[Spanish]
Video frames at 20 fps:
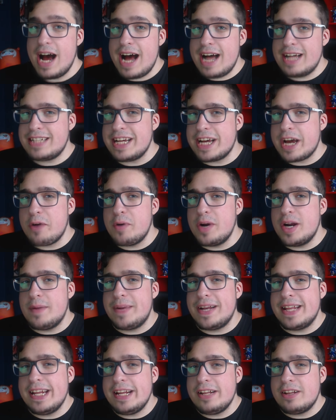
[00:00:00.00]
Así que bueno,
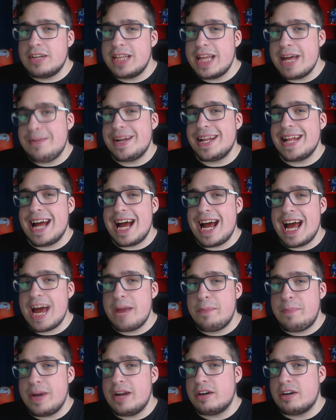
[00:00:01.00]
platanitos, de verdad,
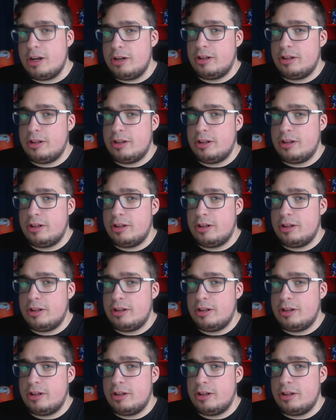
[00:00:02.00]
espero que os haya